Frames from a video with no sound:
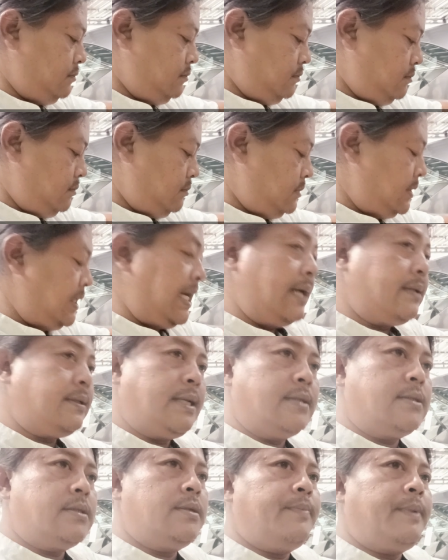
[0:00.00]
di
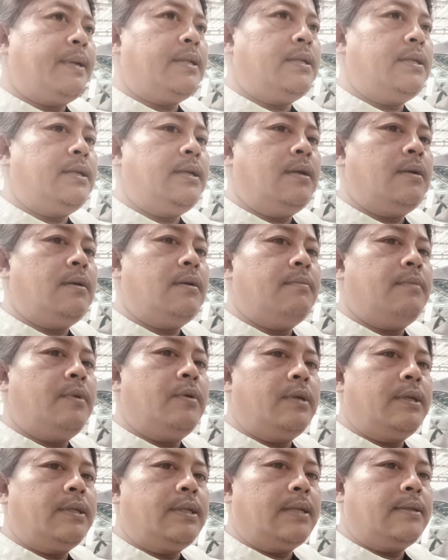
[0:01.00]
atas sepertinya mau
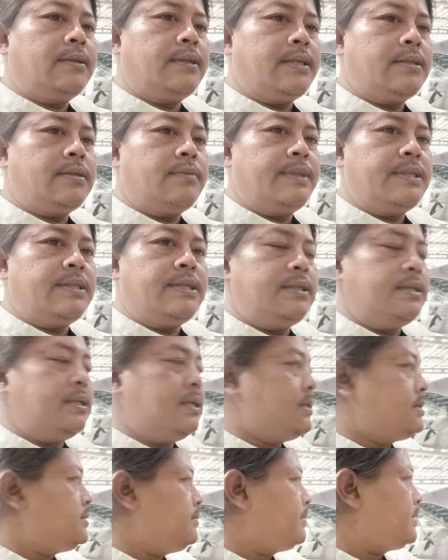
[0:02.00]
kita tes
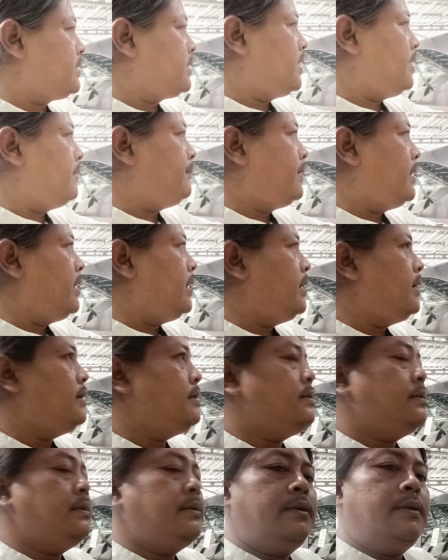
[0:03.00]
mesinnya seperti apa
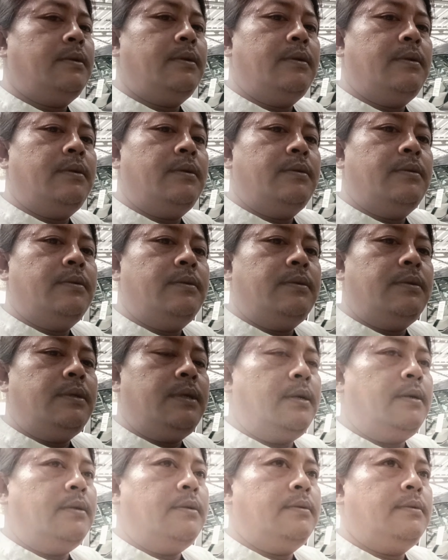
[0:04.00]

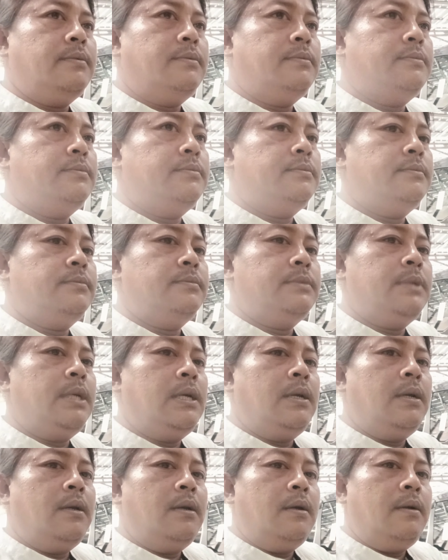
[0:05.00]
ya
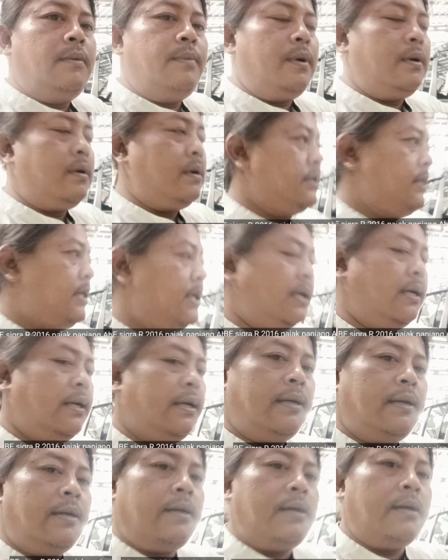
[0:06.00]
pokoknya
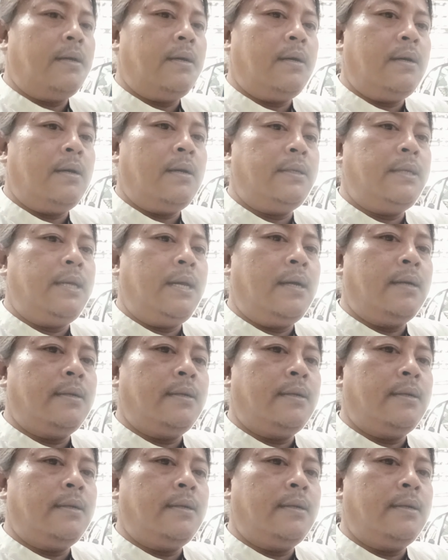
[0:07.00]
uh, yang